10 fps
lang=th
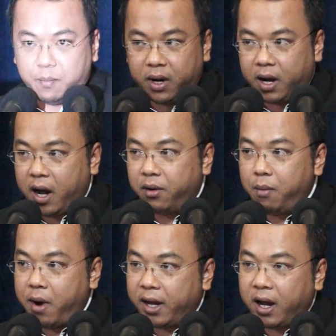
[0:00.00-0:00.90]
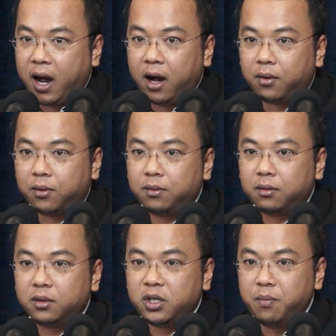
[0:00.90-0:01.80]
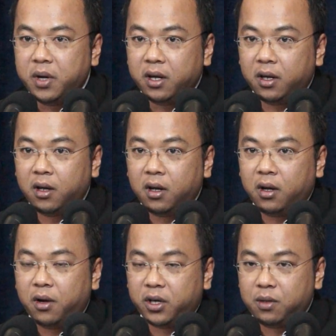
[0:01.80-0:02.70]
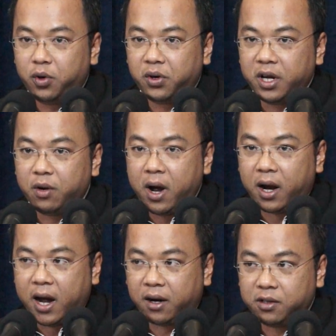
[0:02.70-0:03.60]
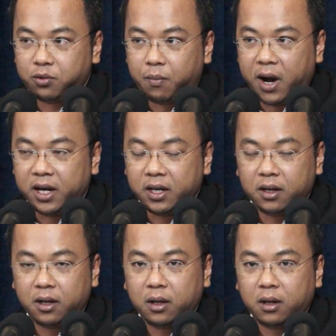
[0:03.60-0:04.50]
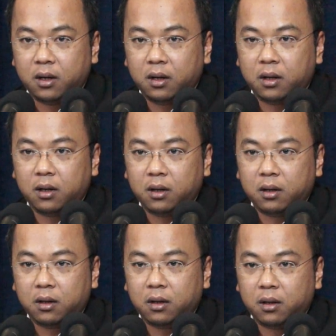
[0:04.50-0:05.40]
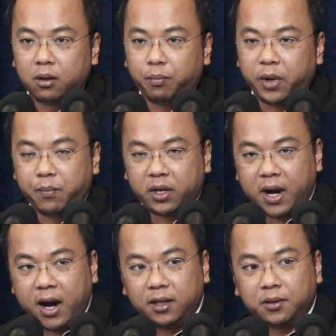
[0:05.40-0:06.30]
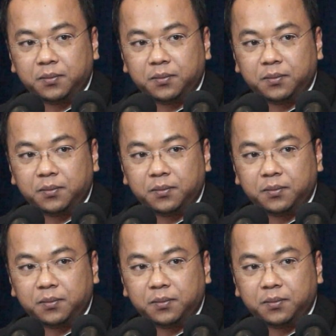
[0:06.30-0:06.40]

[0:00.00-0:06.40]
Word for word: รมการระบายข้าวที่มีรัฐมนตรีว่าการกระทรวงพาณิชย์เป็นประธาน